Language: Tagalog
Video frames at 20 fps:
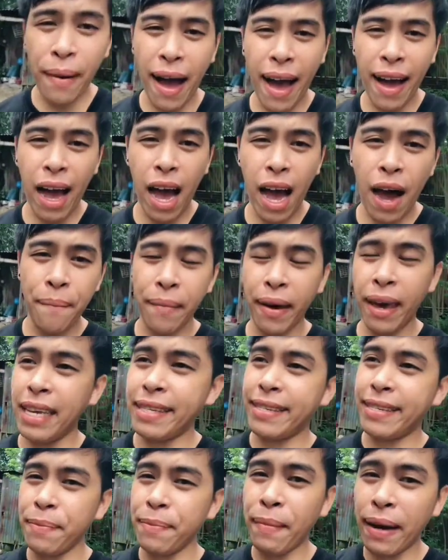mga
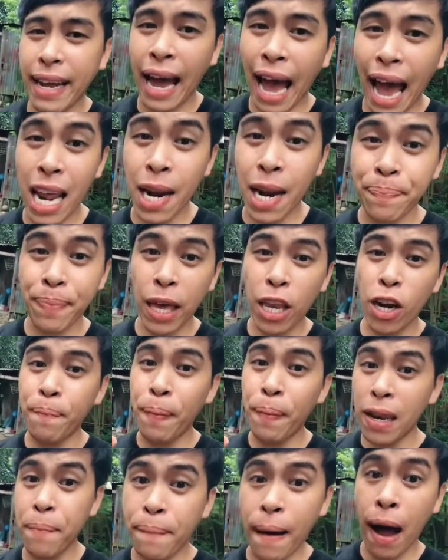ka-amazing, maghahanap tayo ng
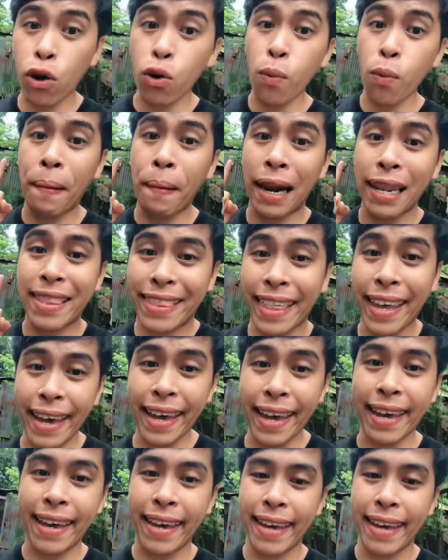panibagong balde.